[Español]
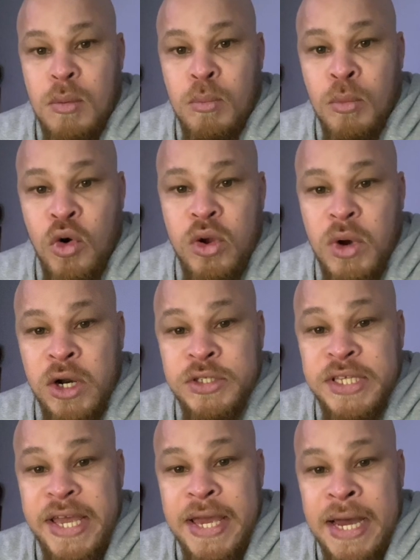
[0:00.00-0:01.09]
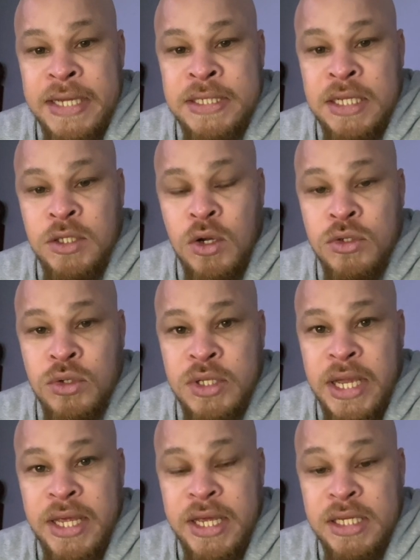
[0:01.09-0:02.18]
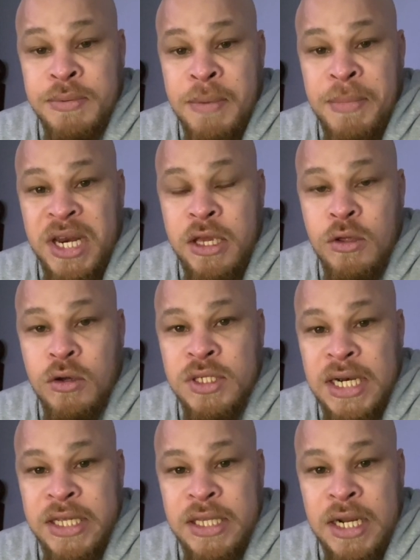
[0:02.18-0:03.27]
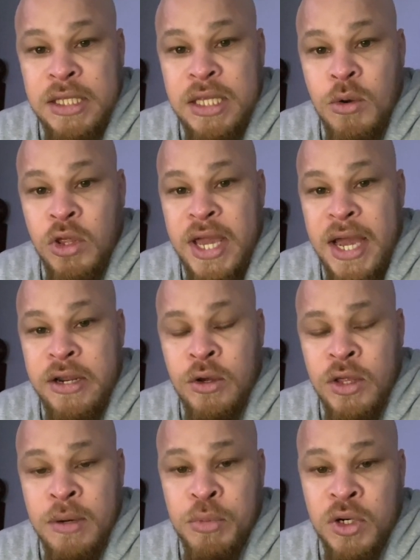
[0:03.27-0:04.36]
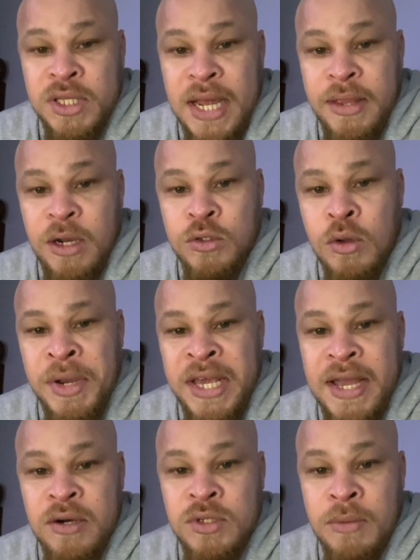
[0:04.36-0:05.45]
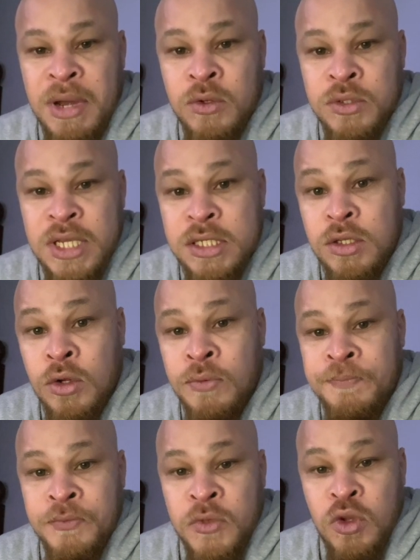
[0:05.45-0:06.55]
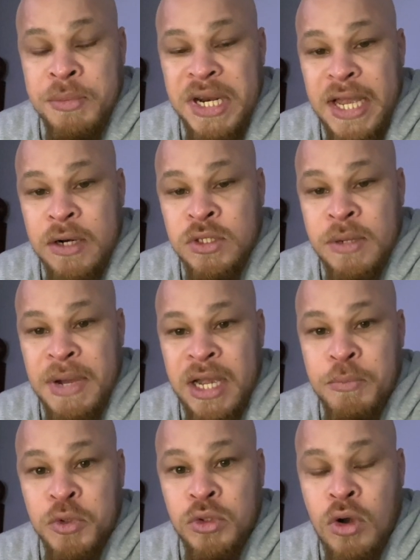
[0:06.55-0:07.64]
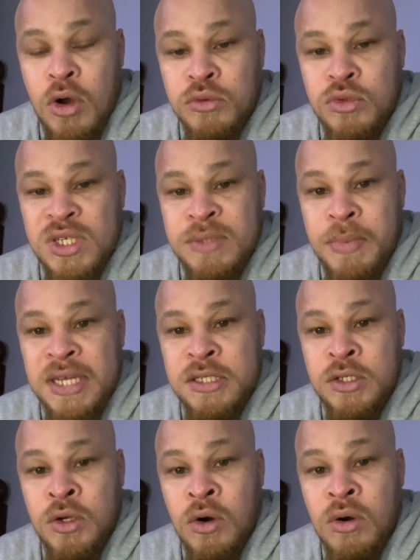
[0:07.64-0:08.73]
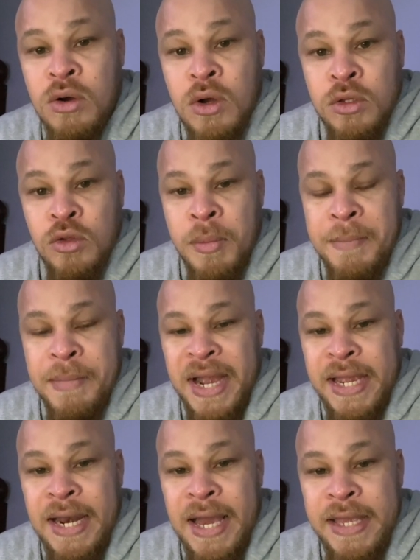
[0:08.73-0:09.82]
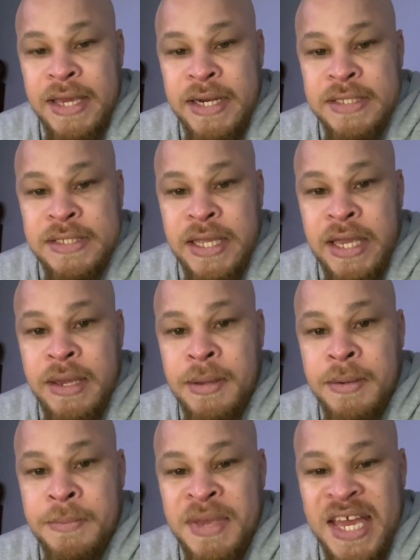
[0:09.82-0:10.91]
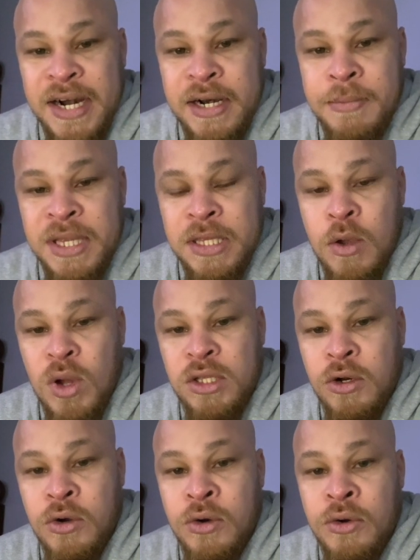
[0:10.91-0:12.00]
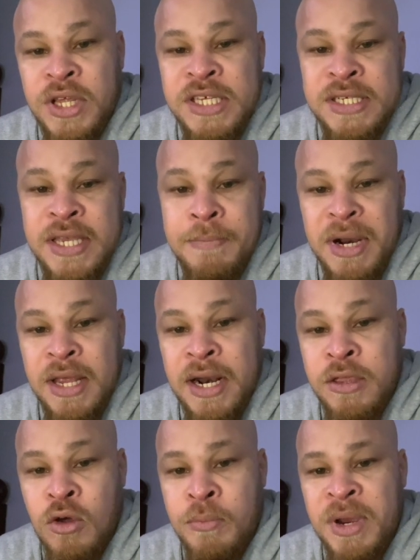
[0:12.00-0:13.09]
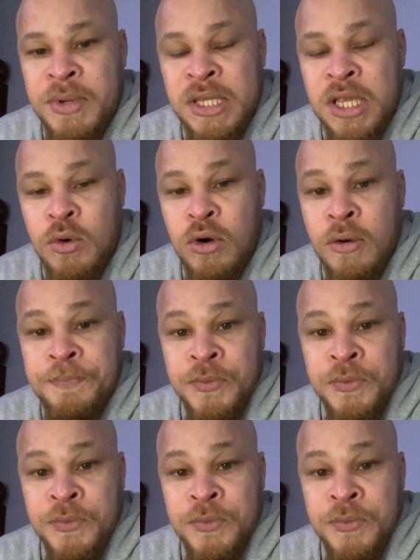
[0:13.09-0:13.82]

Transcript: Muy buenos días, sean todos ustedes bienvenidos al interactivo diario del portal de los dominicanos en baloncesto, dominicanosenbasque.com, su espacio Domen Live en este viernes 24 de diciembre del año 2021,